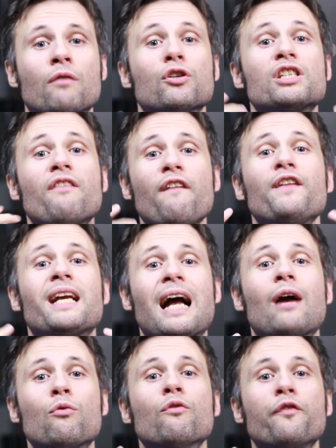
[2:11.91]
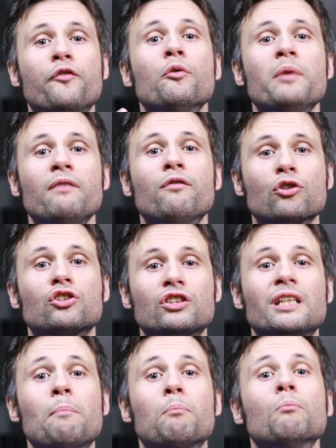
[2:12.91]
Você vai ficar com o filme em
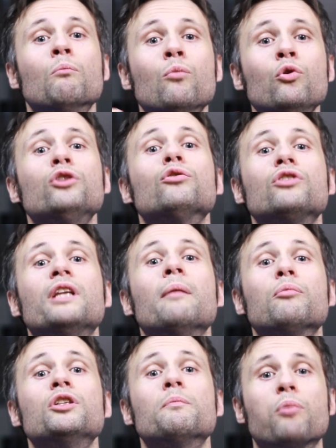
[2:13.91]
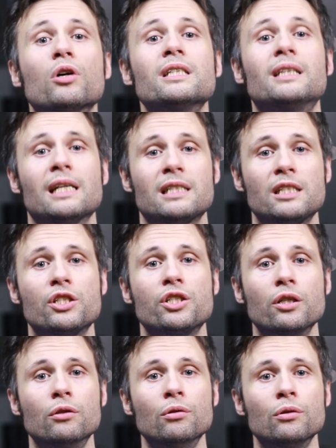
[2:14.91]
você muito tempo depois de ter
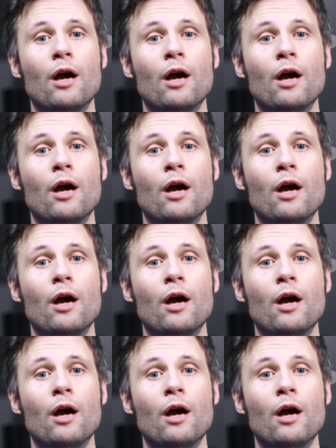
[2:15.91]
assistido.